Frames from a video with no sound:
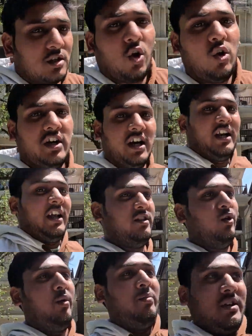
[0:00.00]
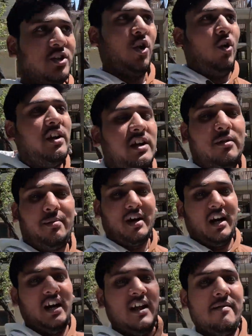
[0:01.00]
शॉर्टकट है तो अपने शॉर्टकट
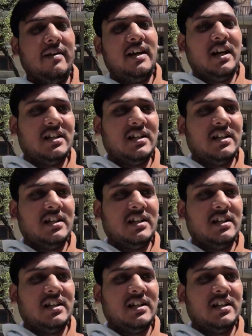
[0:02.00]
पकड़ लिया भाई